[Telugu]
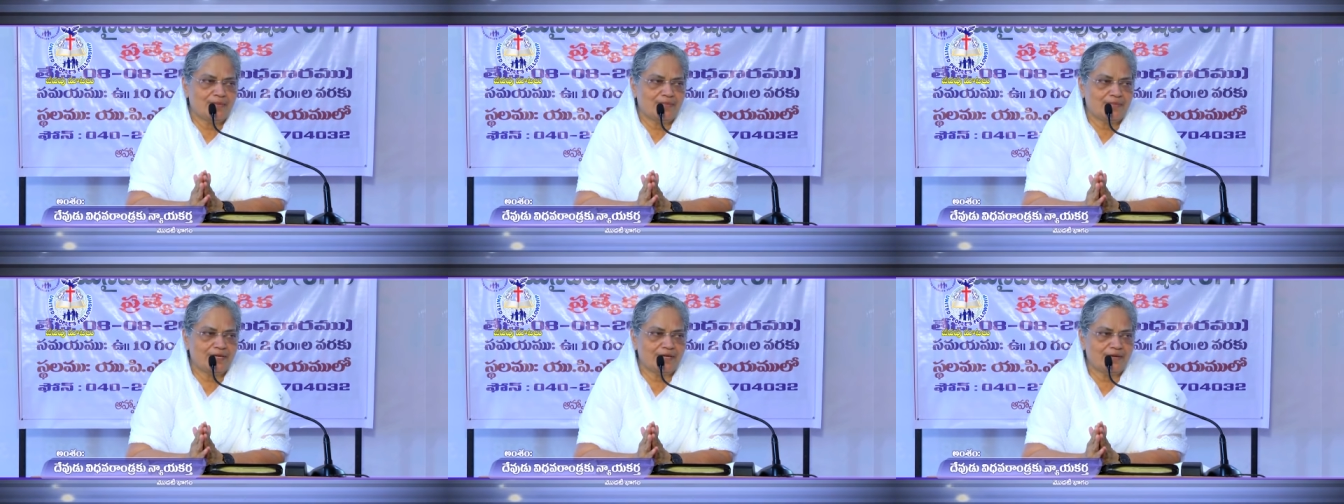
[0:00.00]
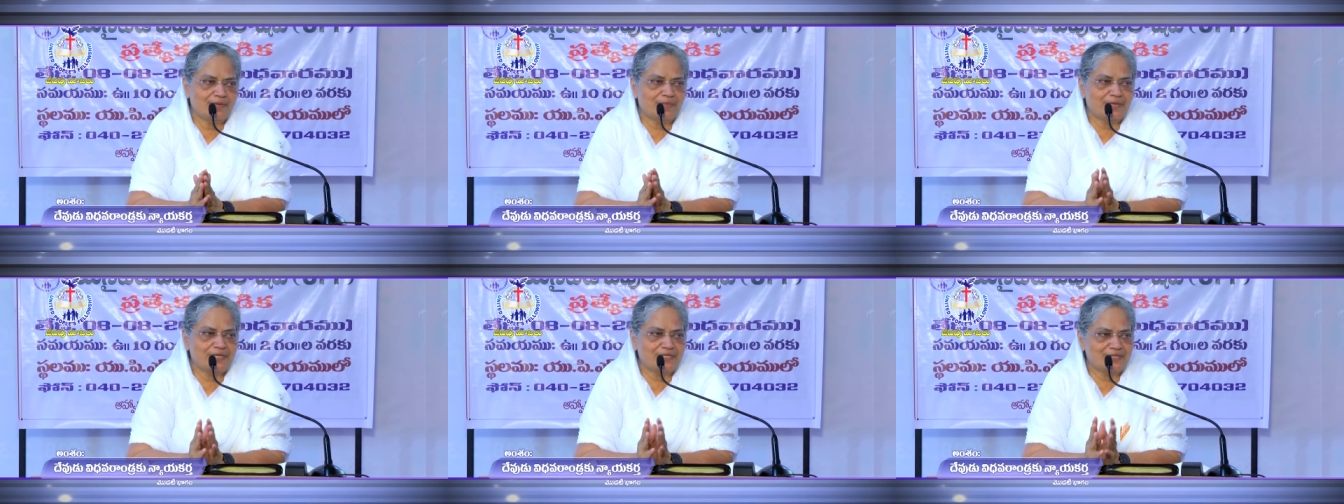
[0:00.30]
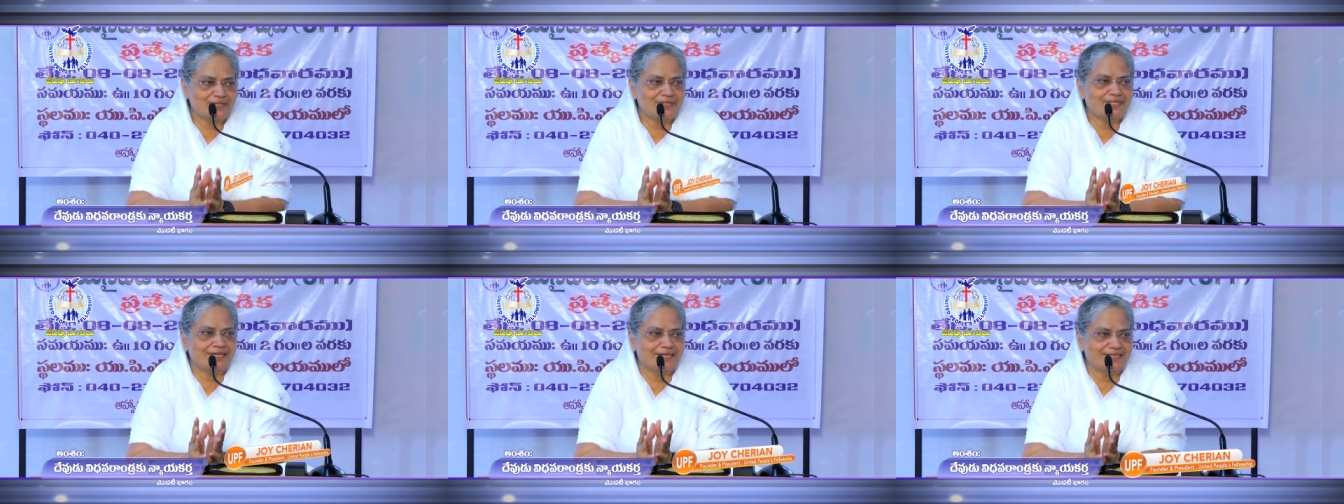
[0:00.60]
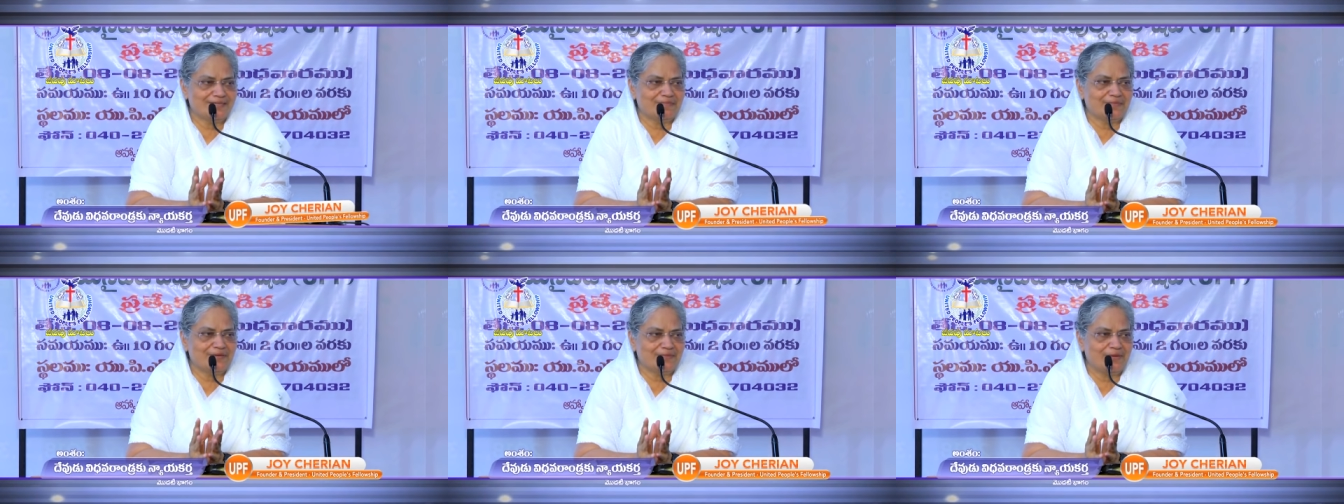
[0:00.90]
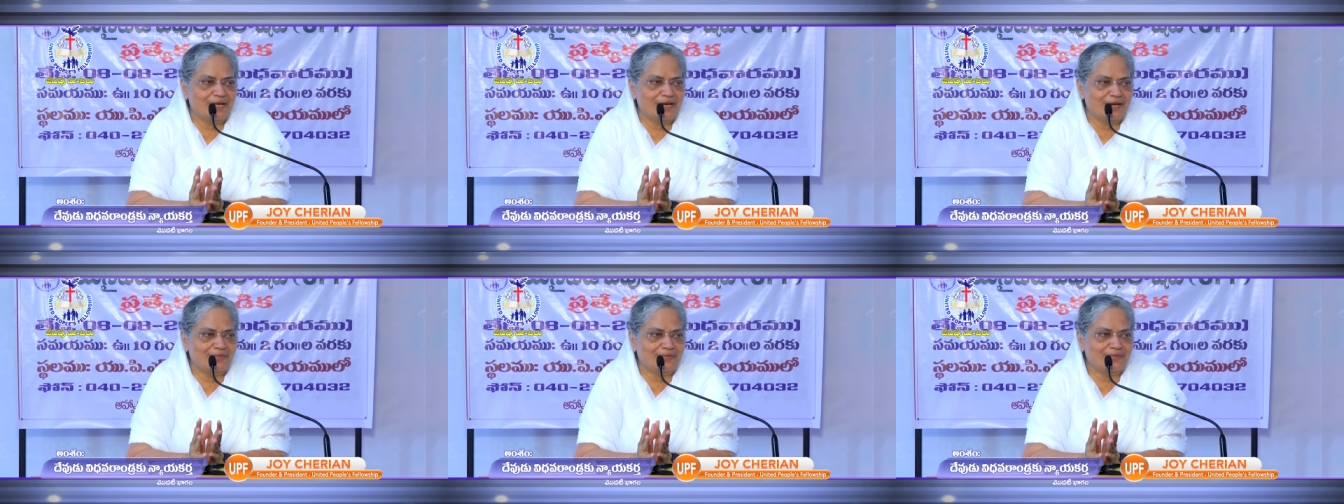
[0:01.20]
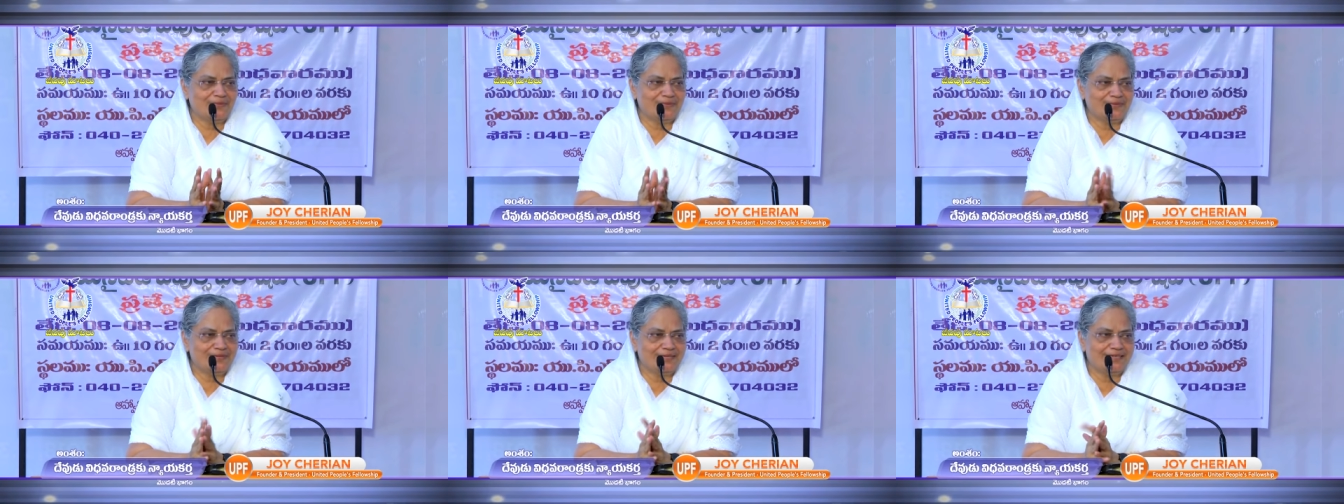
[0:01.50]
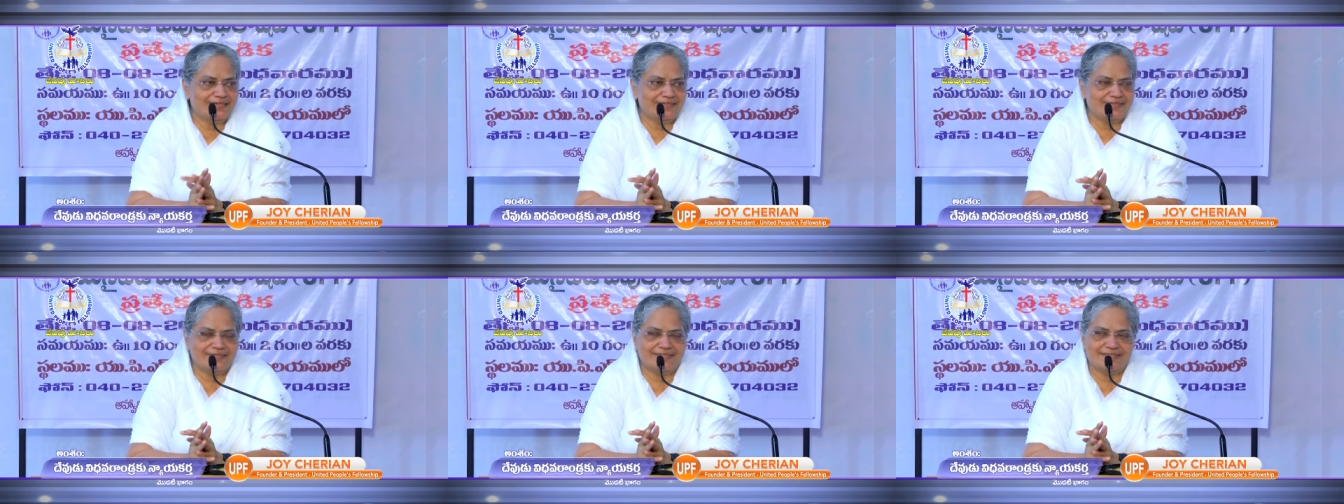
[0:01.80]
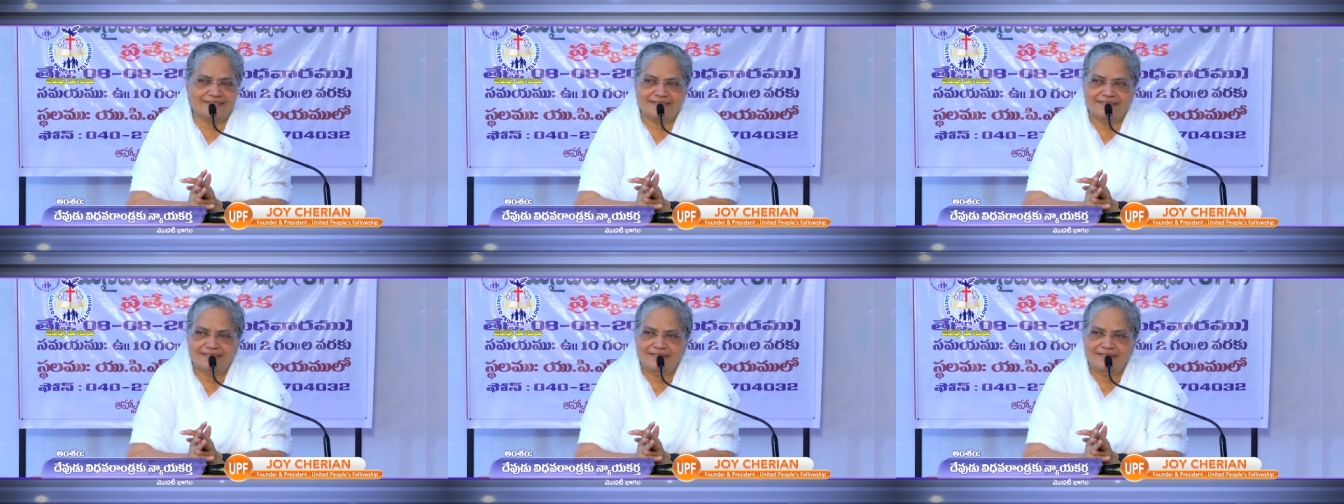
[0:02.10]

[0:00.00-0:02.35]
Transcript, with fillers: మనకు పరిశుద్ధాత్మ బలము కావాలి